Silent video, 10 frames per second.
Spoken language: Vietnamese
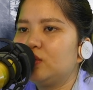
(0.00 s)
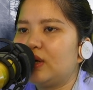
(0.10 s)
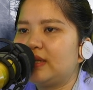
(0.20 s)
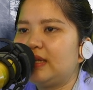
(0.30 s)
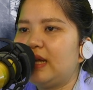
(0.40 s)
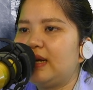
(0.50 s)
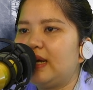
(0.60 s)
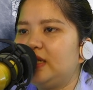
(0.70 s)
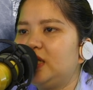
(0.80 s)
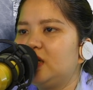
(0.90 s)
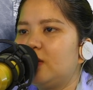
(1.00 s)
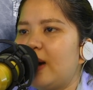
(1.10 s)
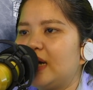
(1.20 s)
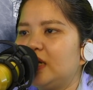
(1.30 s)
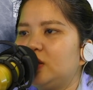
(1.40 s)
Tòa thánh thành này trên cơ
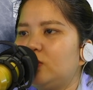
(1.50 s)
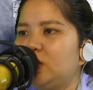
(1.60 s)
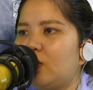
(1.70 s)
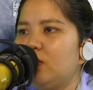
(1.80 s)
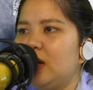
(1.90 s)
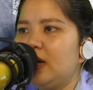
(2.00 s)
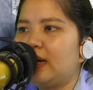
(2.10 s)
bản đã trống rỗng,